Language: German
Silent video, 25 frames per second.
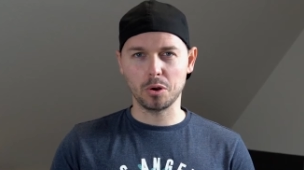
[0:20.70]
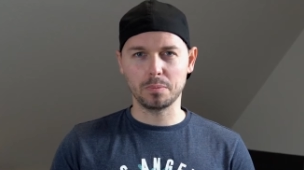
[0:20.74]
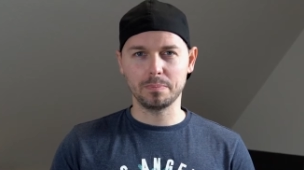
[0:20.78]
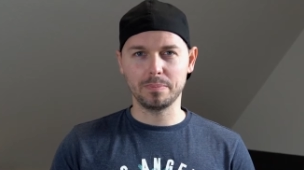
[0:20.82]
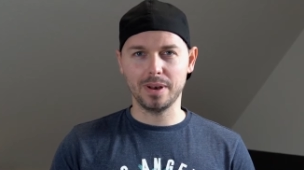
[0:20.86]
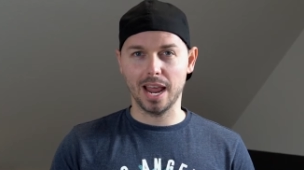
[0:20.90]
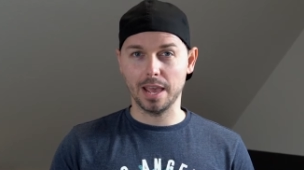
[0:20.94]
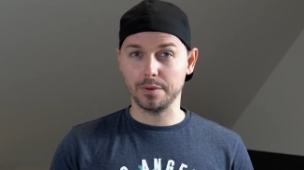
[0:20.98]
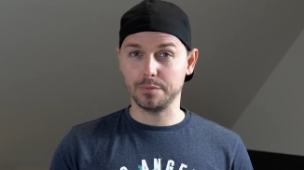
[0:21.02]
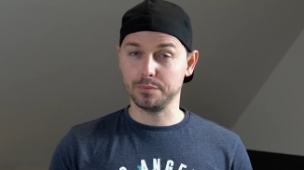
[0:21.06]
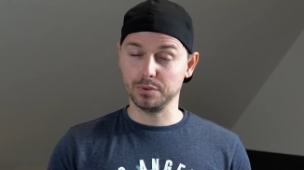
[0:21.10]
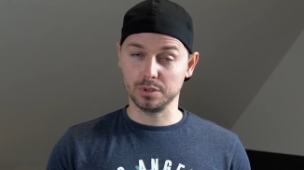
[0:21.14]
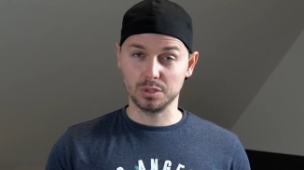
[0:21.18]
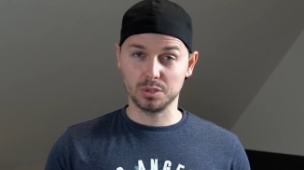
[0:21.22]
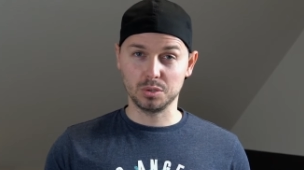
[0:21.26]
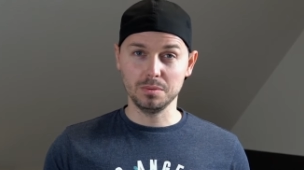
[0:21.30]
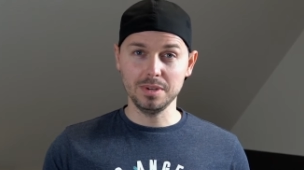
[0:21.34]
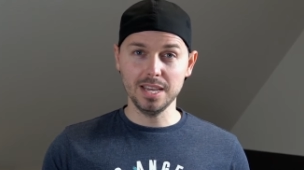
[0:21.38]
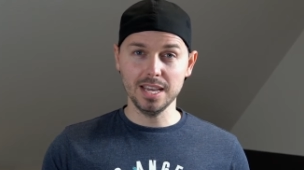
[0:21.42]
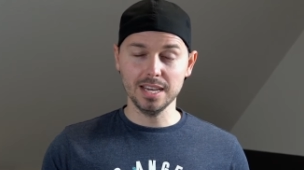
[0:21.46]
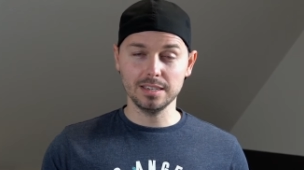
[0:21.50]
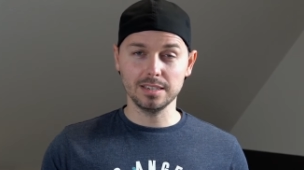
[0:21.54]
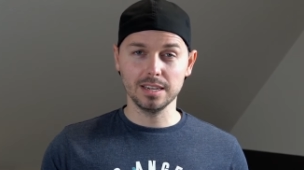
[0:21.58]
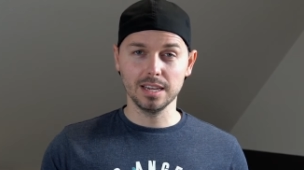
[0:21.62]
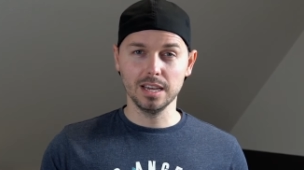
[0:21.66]
Play
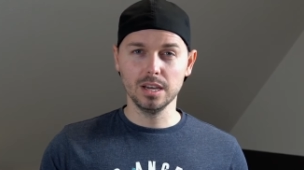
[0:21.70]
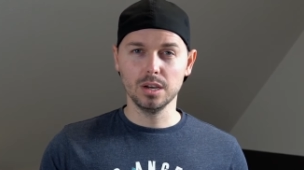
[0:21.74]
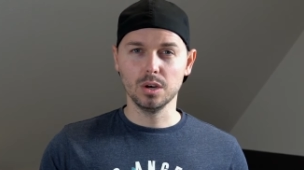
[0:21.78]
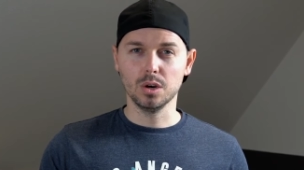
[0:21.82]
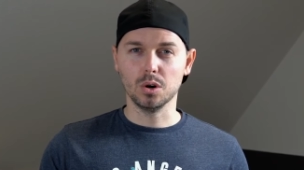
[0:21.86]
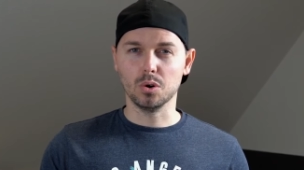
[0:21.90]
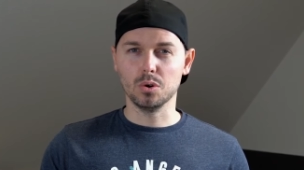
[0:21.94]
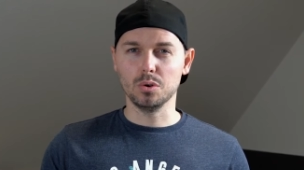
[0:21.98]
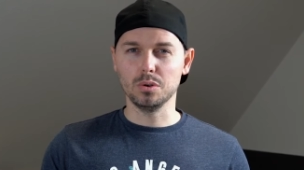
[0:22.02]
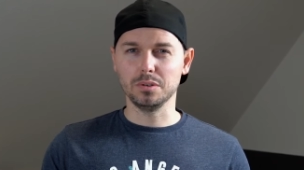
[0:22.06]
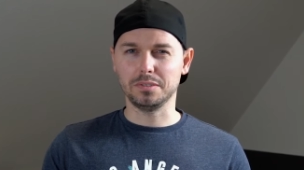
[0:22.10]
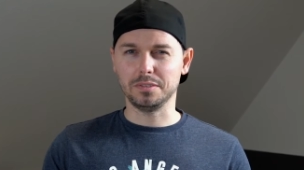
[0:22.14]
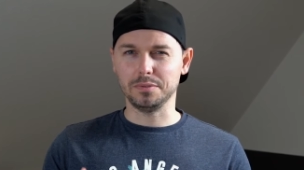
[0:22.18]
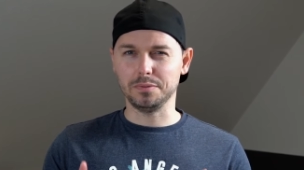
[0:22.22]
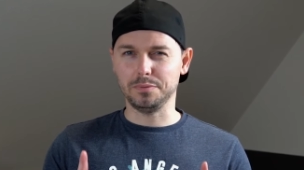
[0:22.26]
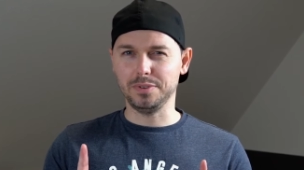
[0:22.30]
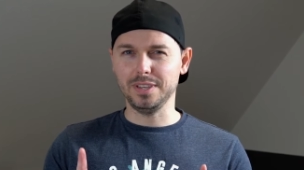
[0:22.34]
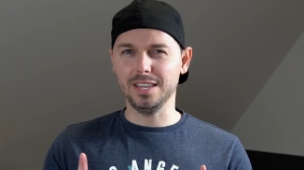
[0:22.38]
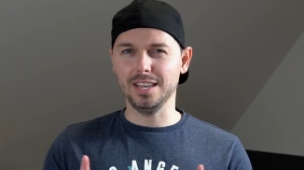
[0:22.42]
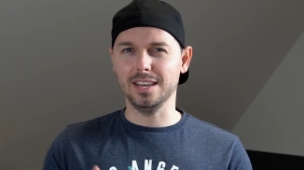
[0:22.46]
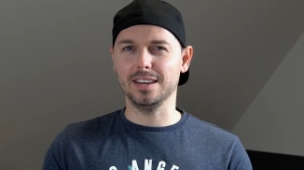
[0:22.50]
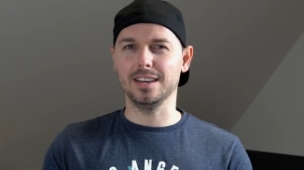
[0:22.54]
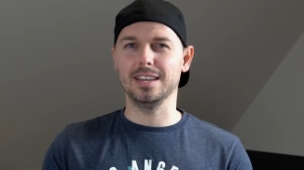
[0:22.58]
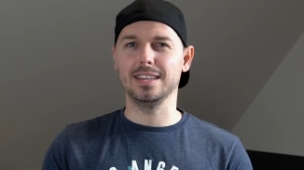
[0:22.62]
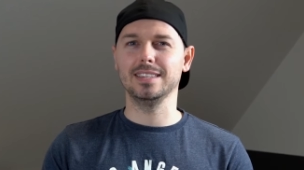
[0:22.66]
funktioniert und
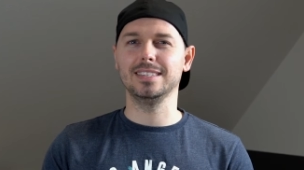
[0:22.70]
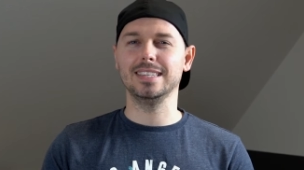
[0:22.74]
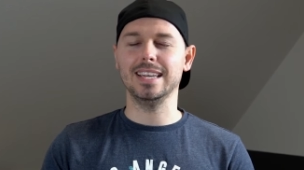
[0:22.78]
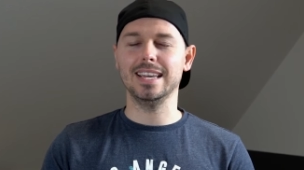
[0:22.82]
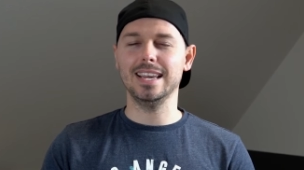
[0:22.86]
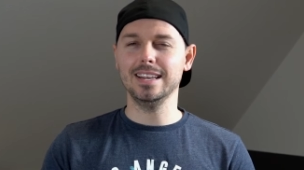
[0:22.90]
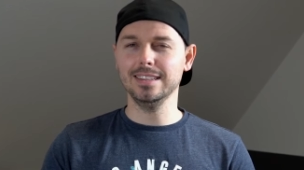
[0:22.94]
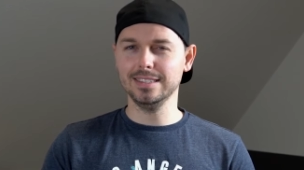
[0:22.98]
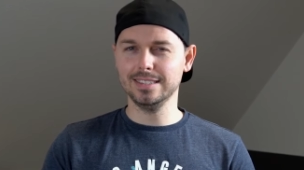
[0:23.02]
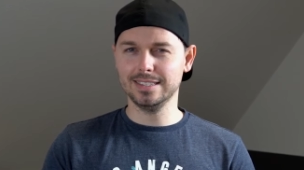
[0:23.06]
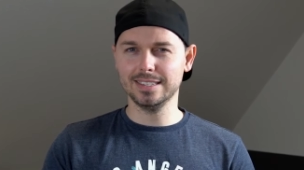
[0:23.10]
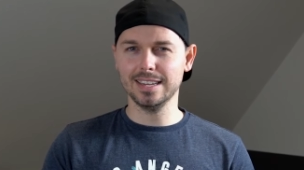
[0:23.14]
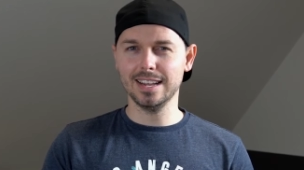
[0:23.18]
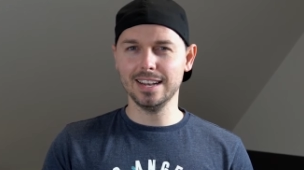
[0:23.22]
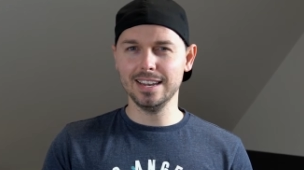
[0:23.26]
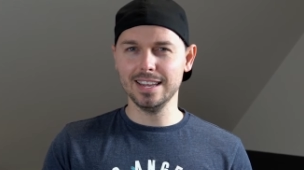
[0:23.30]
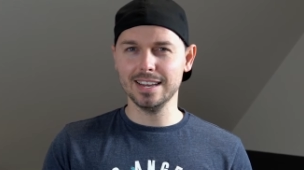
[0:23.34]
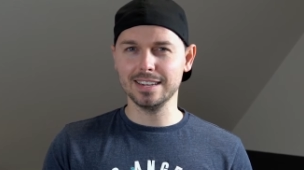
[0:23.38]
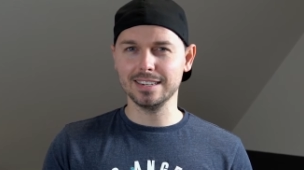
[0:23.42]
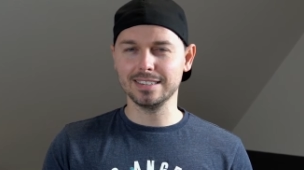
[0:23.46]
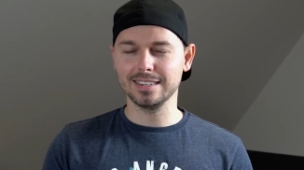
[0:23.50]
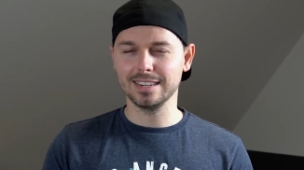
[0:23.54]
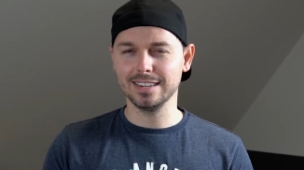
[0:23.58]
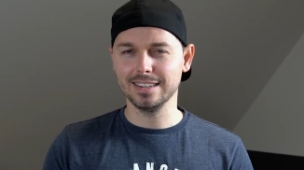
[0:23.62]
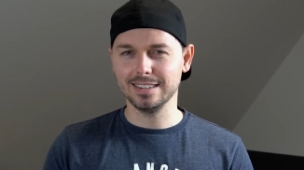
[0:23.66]
wie ihr es
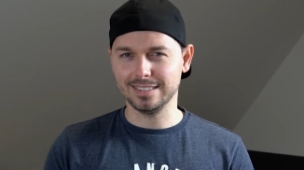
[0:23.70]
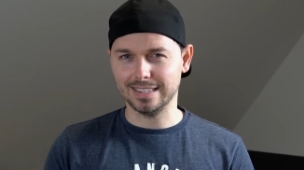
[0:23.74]
installiert,